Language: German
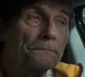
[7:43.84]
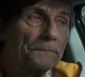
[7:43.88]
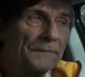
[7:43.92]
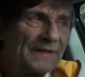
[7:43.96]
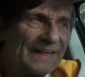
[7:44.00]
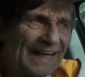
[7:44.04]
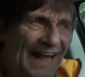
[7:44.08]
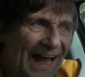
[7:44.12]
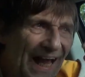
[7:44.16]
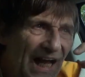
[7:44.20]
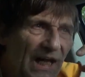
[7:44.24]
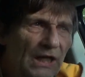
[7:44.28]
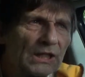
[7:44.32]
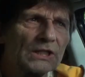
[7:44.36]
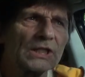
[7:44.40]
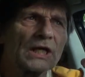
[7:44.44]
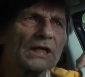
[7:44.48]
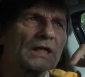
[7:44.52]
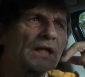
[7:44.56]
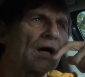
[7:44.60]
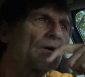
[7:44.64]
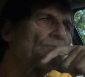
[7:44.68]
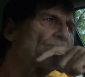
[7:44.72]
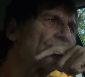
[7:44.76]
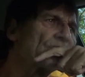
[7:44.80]
Die
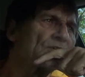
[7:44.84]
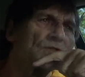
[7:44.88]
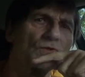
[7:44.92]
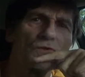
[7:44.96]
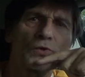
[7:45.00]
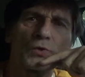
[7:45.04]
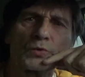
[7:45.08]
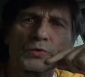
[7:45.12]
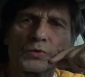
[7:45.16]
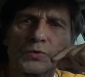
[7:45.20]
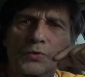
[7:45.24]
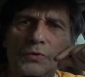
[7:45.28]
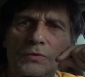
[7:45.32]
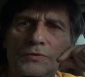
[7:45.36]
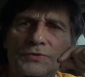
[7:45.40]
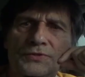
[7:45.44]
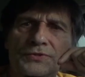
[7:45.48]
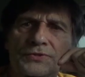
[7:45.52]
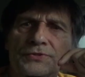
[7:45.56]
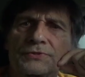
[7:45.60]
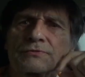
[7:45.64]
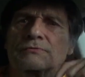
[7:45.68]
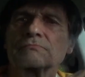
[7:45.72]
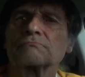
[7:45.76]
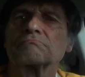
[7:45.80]
Eltern haben versucht,
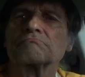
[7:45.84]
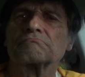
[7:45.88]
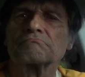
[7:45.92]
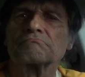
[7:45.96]
uns